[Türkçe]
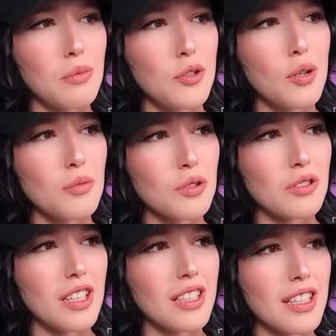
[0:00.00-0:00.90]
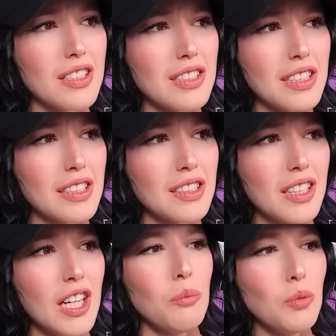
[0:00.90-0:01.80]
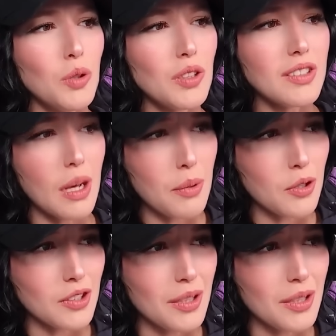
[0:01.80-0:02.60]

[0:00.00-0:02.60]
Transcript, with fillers: ne biliyor musunuz arkadaşlar? Bu tabak